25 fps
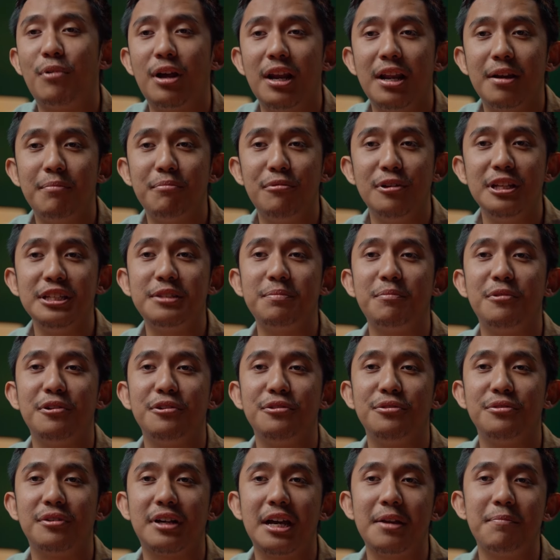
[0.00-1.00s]
pola bullish
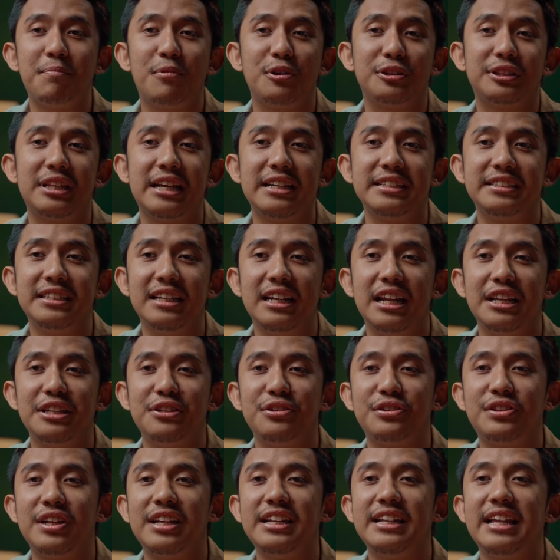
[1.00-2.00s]
menunjukkan potensi
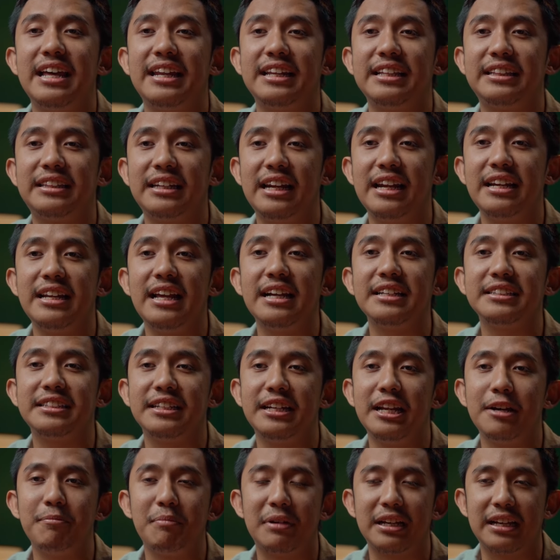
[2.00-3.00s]
lanjutan dari tren yang
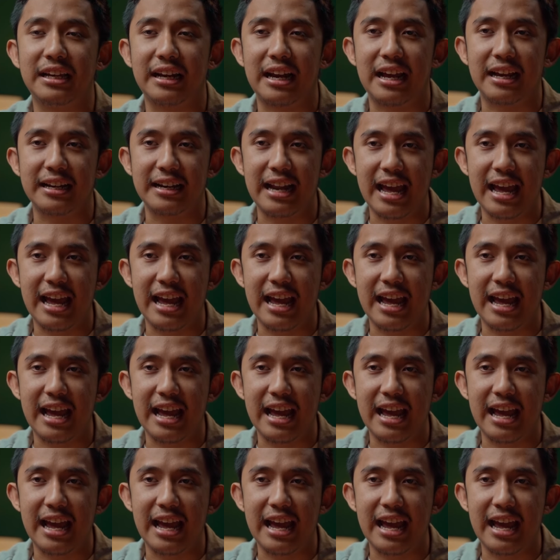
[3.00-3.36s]
sedang bergerak